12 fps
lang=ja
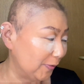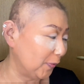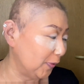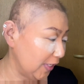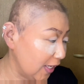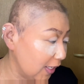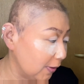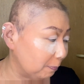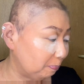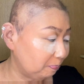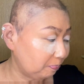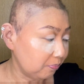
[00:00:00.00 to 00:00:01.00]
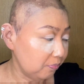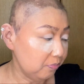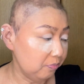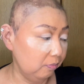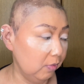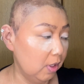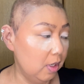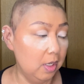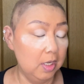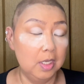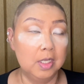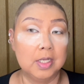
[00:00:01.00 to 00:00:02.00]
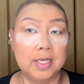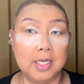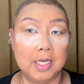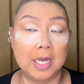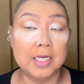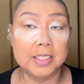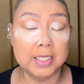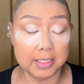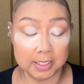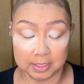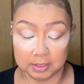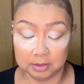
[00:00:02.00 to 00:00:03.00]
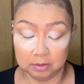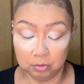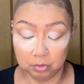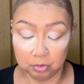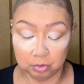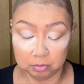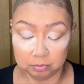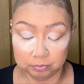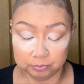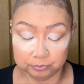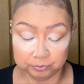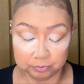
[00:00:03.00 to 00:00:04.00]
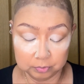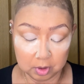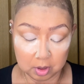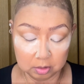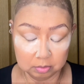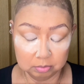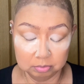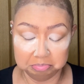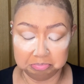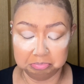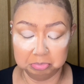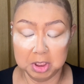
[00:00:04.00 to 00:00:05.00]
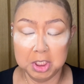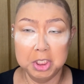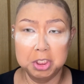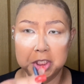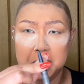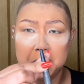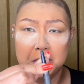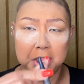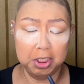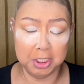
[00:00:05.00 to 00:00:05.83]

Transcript: ここでえー、アイライナーを、あ、ない、